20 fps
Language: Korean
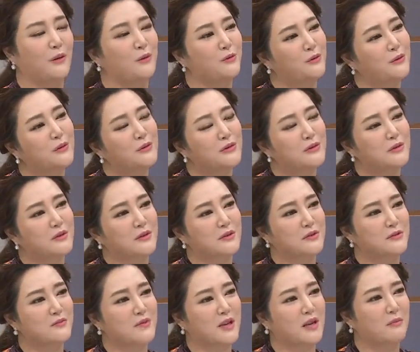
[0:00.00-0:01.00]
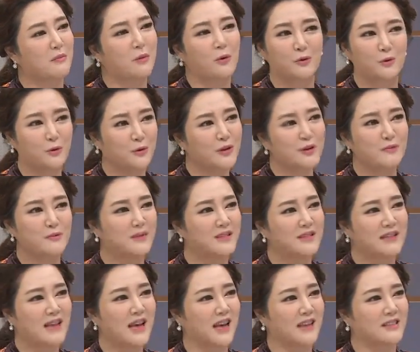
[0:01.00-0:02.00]
어떠셨습니까? 보통
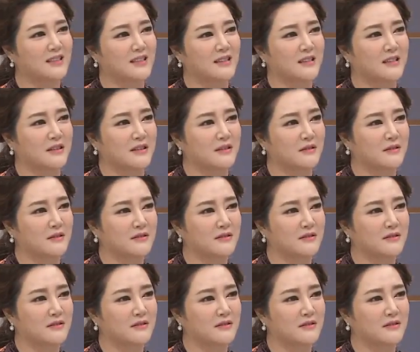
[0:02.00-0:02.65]
힘든 일이 아니잖아요.